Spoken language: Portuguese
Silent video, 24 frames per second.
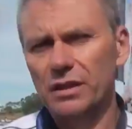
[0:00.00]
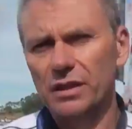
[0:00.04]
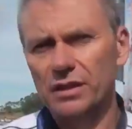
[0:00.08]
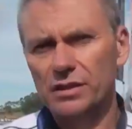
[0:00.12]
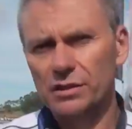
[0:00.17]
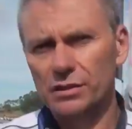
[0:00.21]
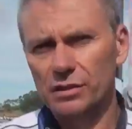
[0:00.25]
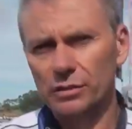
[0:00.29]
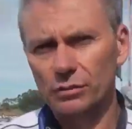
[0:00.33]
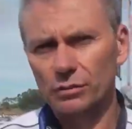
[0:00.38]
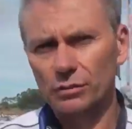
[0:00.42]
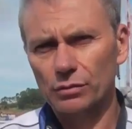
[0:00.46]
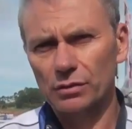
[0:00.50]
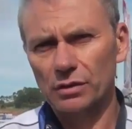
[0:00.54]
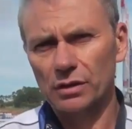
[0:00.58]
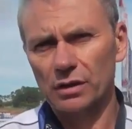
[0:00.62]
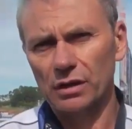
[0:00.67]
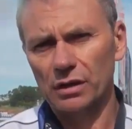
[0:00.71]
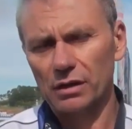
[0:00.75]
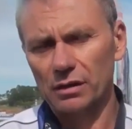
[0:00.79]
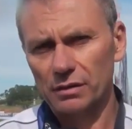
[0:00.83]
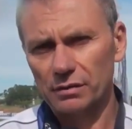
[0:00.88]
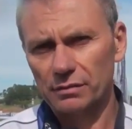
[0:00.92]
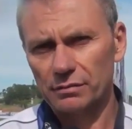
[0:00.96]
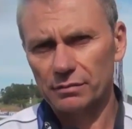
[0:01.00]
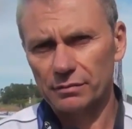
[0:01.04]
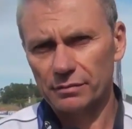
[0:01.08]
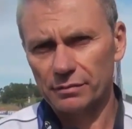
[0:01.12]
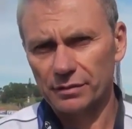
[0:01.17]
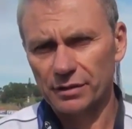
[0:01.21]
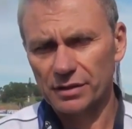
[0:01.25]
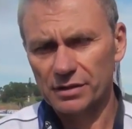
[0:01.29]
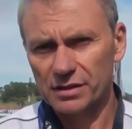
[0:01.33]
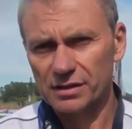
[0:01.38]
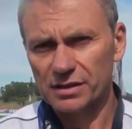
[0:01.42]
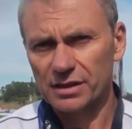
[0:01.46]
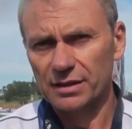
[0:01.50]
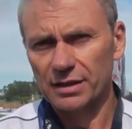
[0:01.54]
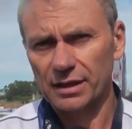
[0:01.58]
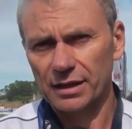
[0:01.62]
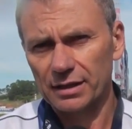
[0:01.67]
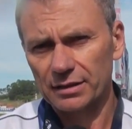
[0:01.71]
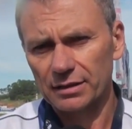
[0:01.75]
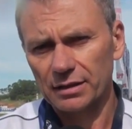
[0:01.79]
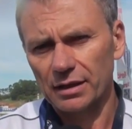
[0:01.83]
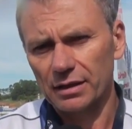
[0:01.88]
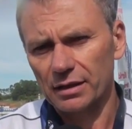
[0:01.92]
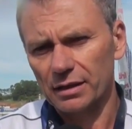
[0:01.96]
né? É a segunda vez em Santa
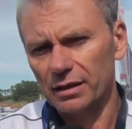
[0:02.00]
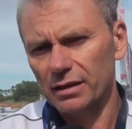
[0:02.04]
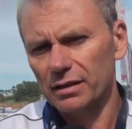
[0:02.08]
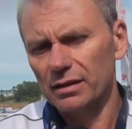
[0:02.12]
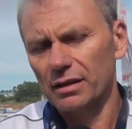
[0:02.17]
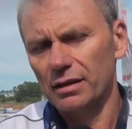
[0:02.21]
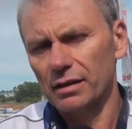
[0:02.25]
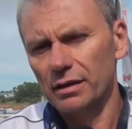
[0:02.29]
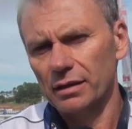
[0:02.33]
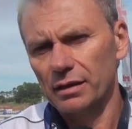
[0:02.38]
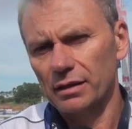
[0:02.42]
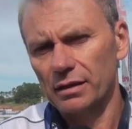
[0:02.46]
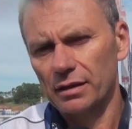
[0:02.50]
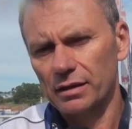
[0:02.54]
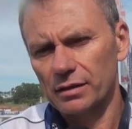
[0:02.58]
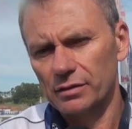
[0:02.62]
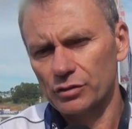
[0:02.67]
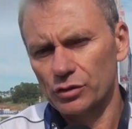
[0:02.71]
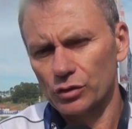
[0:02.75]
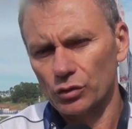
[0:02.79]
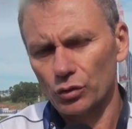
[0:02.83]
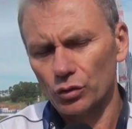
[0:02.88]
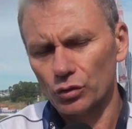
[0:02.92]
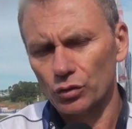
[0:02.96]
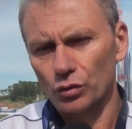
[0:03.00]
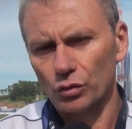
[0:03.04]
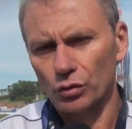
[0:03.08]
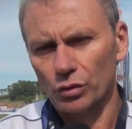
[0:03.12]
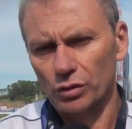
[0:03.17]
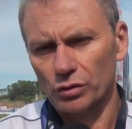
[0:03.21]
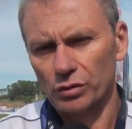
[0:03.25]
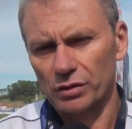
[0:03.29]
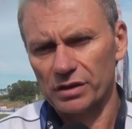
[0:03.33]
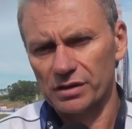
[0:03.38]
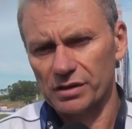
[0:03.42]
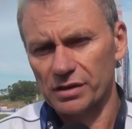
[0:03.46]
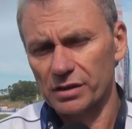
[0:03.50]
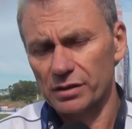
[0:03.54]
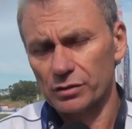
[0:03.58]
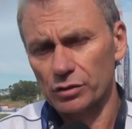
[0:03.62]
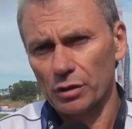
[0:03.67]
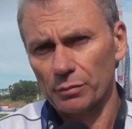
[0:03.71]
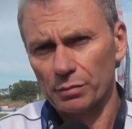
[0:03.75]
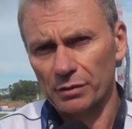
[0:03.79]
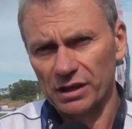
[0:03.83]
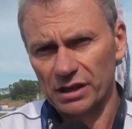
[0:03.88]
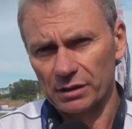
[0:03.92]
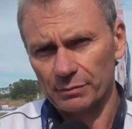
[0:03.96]
Catarina, é segundo ano que existe o
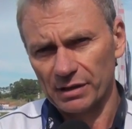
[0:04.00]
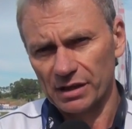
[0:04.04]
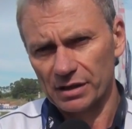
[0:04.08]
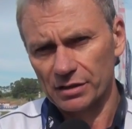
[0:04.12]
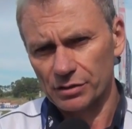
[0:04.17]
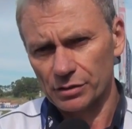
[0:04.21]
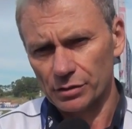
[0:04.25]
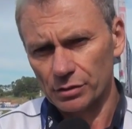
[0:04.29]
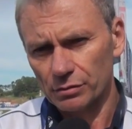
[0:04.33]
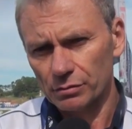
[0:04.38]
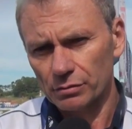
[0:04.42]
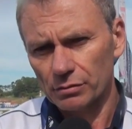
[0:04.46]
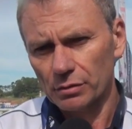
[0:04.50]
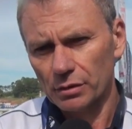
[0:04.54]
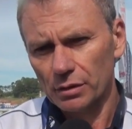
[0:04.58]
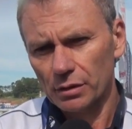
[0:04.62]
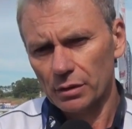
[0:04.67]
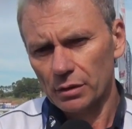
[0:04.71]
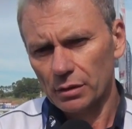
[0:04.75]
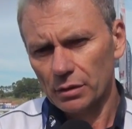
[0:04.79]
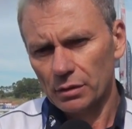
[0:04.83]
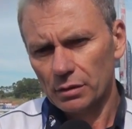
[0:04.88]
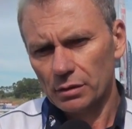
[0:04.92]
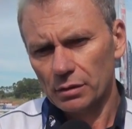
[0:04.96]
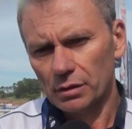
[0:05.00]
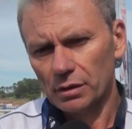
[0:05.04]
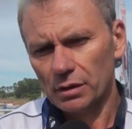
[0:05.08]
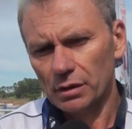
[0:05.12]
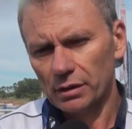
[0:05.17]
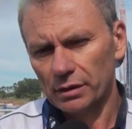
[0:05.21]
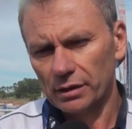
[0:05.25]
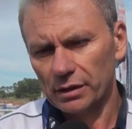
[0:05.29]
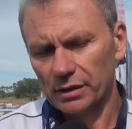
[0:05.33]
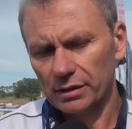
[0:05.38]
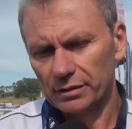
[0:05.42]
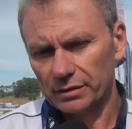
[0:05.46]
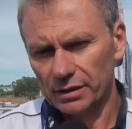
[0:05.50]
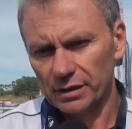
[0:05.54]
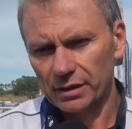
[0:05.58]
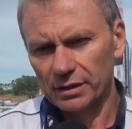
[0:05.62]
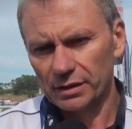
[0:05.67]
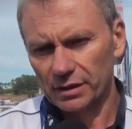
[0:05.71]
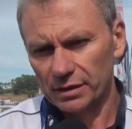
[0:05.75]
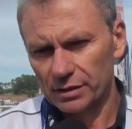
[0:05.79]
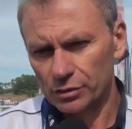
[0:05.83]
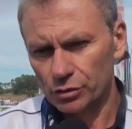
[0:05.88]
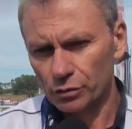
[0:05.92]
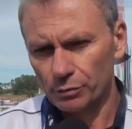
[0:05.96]
Top Car Brasil. Eu é, quero até
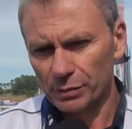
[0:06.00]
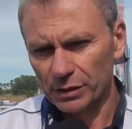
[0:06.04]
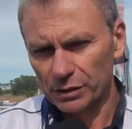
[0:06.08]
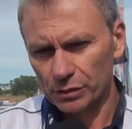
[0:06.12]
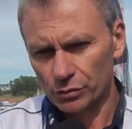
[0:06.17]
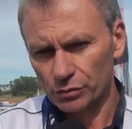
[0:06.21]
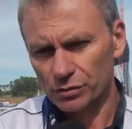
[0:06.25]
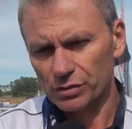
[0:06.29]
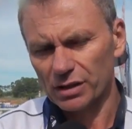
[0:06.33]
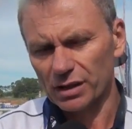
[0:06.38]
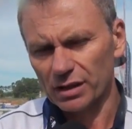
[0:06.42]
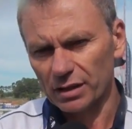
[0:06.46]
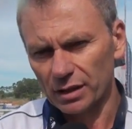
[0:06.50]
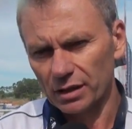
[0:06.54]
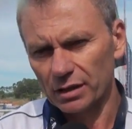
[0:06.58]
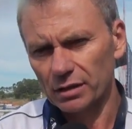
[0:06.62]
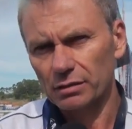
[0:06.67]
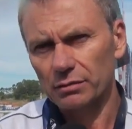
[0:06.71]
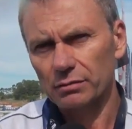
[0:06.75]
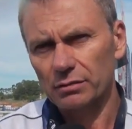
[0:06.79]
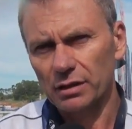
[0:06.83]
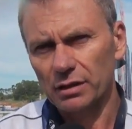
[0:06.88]
agradecer o Pedro Sereno,